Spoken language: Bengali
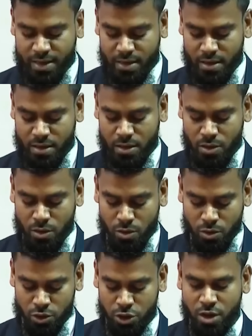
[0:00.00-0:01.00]
ত্যাগে
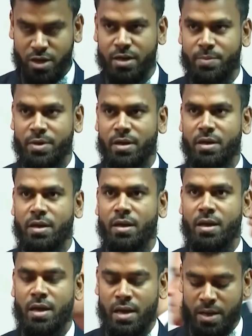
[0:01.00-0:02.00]
ও সংগ্রামে
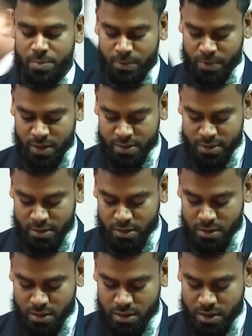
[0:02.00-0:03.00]
আমরা পেয়েছি
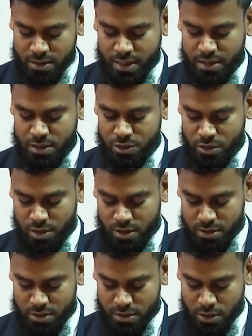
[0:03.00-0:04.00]
এই স্বাধীন
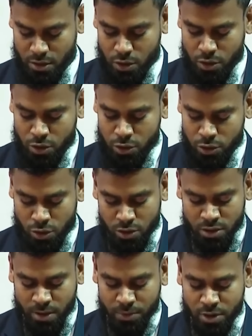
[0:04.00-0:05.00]
স্বদেশ
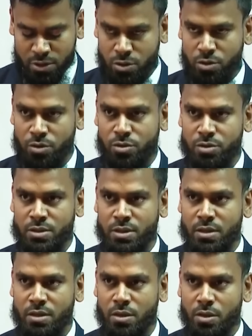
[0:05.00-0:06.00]
শ্রদ্ধাভরে স্মরণ
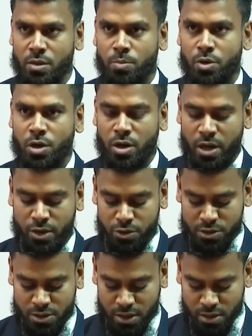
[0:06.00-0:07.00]
করছি পনেরো
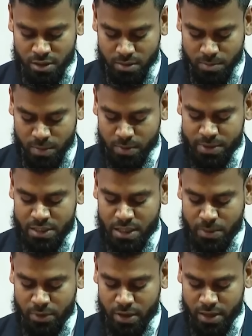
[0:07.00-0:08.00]
আগস্টের
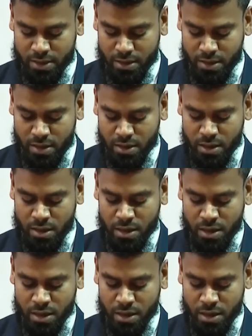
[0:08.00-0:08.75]
বিভীষিকাময় রাতে